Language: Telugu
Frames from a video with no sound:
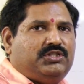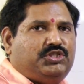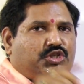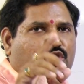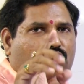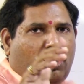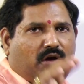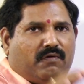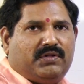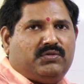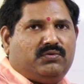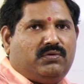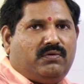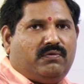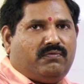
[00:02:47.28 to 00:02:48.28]
జీరో
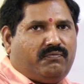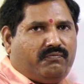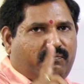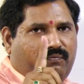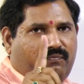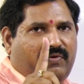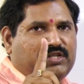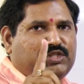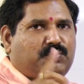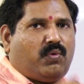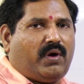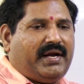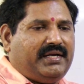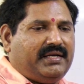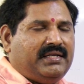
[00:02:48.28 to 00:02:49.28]
అవ్వదు ఫస్ట్
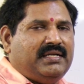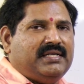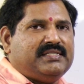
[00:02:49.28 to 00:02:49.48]
పాయింట్